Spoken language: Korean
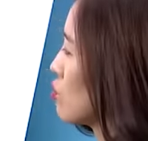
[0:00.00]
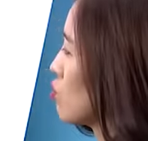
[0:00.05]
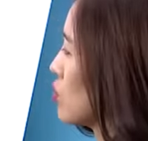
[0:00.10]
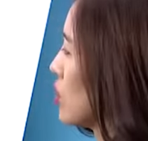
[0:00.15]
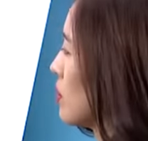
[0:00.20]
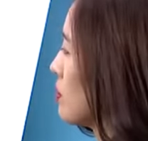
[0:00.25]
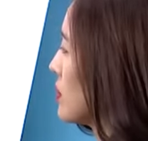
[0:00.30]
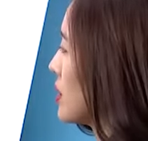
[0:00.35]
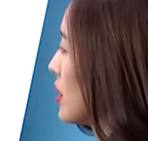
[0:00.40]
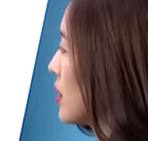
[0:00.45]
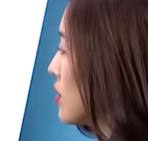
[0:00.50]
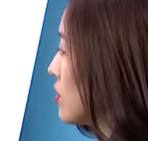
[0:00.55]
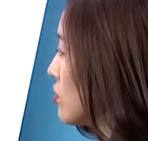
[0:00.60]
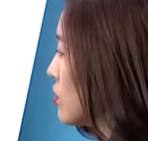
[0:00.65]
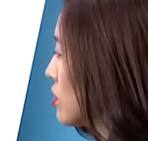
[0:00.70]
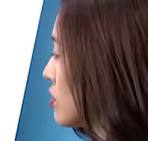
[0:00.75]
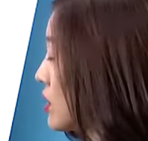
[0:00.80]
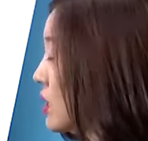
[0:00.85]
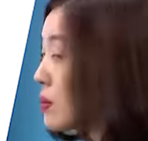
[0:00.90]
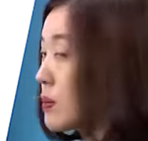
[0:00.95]
중요합니다.
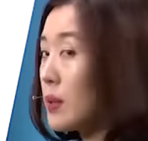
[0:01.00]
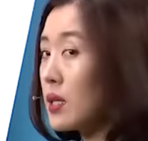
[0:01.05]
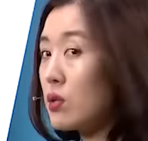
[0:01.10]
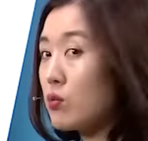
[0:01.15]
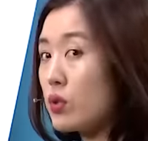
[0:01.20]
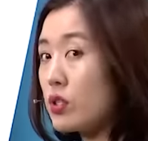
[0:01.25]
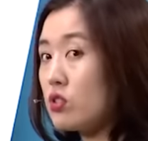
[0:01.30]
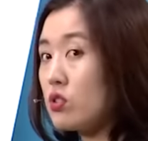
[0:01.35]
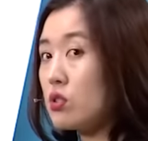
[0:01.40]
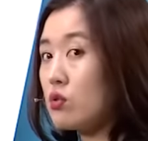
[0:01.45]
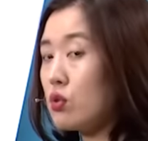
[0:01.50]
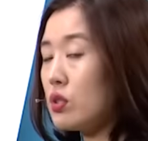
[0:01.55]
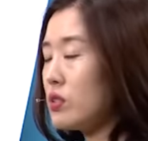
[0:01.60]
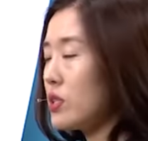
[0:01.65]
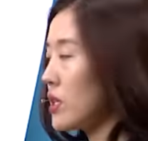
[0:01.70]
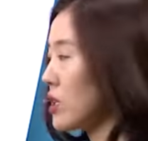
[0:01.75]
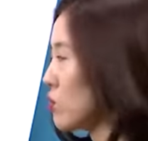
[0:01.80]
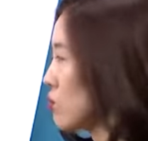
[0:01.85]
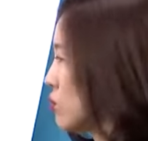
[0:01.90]
그렇죠? 삽입하는 위치는 뒷자리가